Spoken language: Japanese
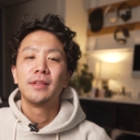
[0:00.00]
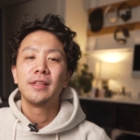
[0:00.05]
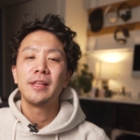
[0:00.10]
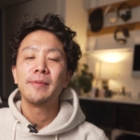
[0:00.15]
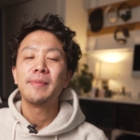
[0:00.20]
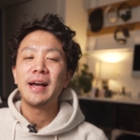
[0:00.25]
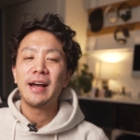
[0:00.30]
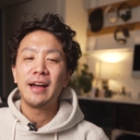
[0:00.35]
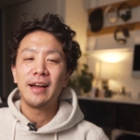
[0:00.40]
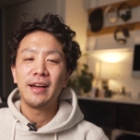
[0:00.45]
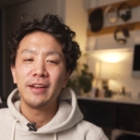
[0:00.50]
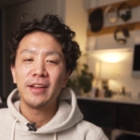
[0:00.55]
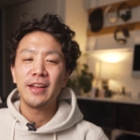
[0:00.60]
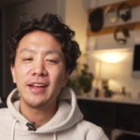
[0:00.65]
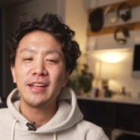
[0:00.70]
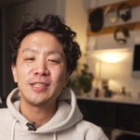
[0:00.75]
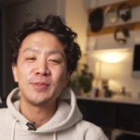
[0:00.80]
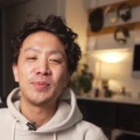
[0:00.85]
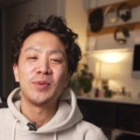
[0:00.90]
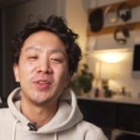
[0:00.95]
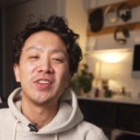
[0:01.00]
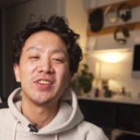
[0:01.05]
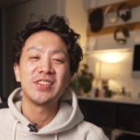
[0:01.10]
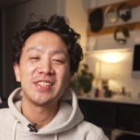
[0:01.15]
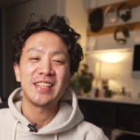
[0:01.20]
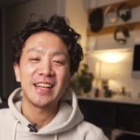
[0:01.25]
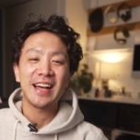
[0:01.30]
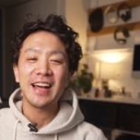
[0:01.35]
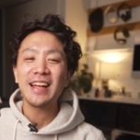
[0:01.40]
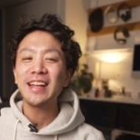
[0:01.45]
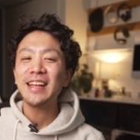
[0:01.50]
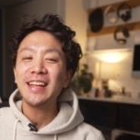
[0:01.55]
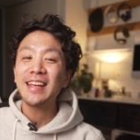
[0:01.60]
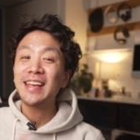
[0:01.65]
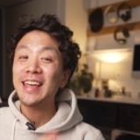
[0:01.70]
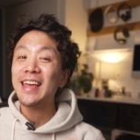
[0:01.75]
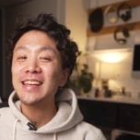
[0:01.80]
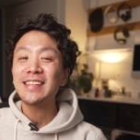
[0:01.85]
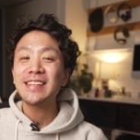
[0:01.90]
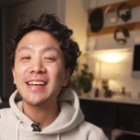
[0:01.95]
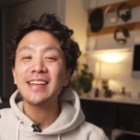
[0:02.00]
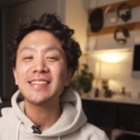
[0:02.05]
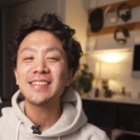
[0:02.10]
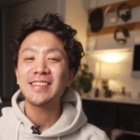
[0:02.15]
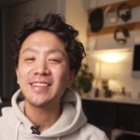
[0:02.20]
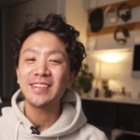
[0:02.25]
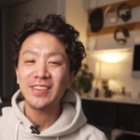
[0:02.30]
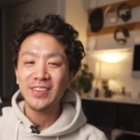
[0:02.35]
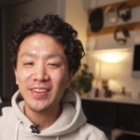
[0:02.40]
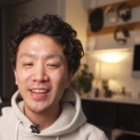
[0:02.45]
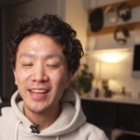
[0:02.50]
で、まあ、あの話戻して、仮に計算すると